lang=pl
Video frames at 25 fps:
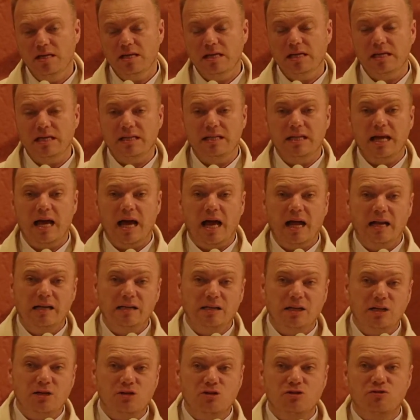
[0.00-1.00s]

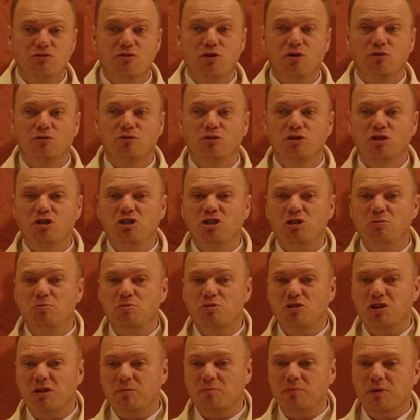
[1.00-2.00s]
Idealnej świątyni,
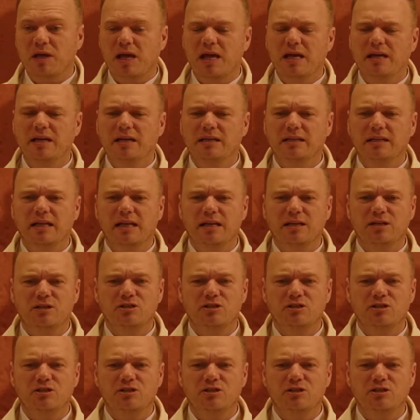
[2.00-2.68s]
przepięknej,